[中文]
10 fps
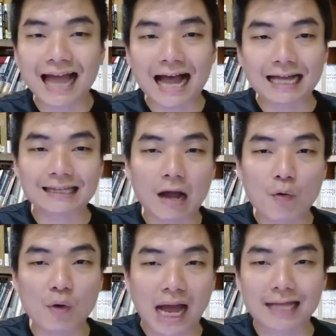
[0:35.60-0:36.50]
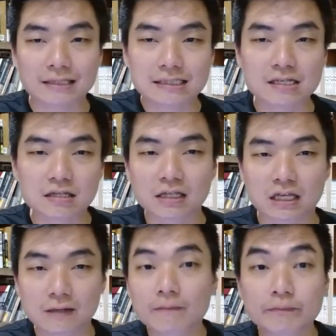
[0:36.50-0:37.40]
大刀砍政
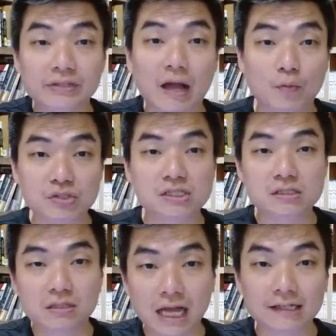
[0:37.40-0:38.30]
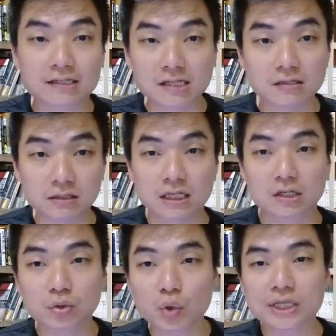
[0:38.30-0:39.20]
敌，导致他的政
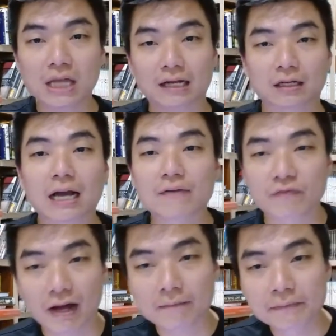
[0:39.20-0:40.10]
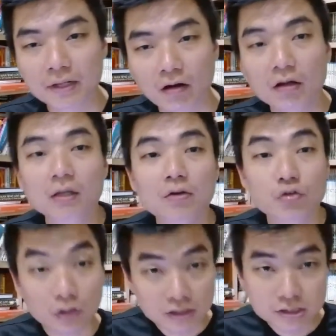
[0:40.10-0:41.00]
敌退党的看法。
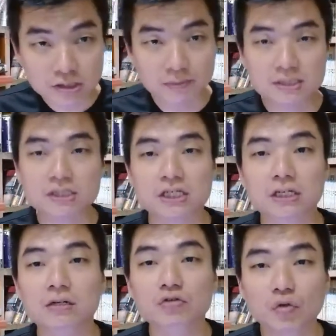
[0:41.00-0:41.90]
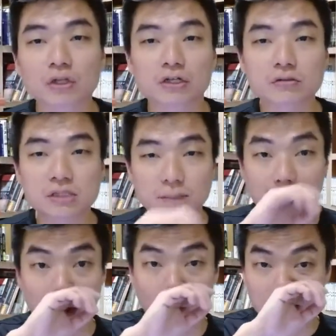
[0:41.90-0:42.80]
说的是什么事情？说的就是
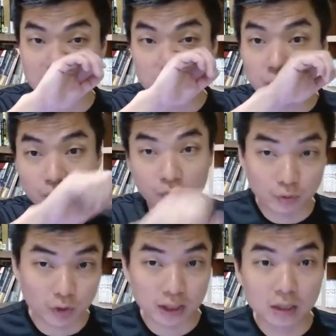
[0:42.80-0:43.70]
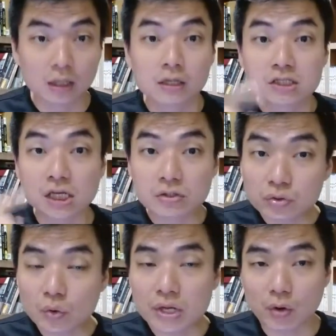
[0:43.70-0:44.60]
马华纪律委员会
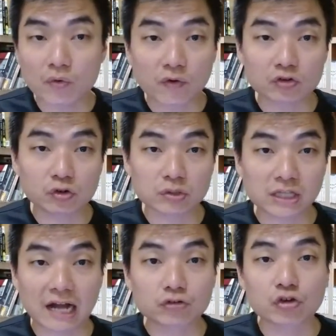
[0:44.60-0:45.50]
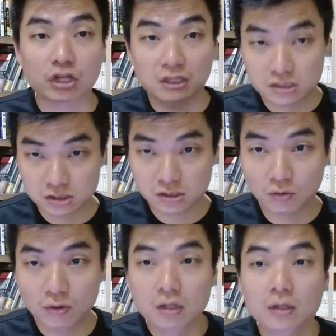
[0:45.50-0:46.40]
针对柔佛州党选的时
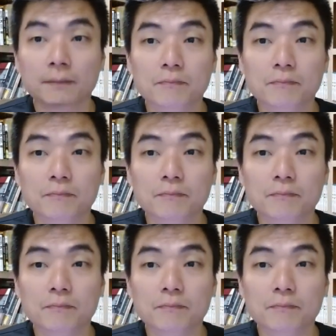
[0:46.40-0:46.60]
候，